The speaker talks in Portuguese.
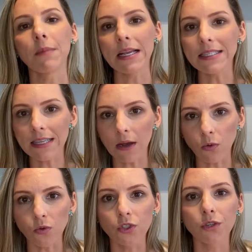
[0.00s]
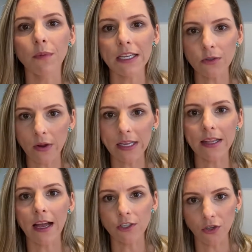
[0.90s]
mais saúde, mais
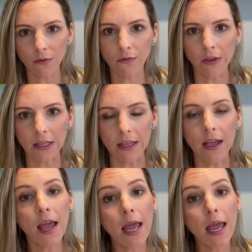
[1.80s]
qualidade em vida.